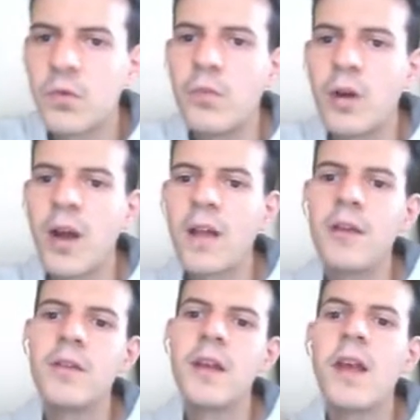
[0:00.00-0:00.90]
pour garder
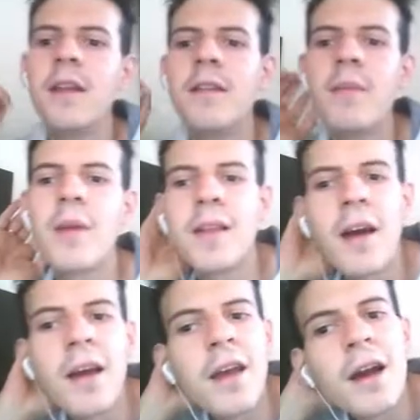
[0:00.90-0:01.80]
une égalité
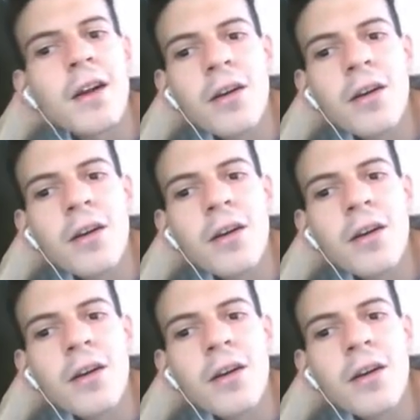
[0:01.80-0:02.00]
matérielle.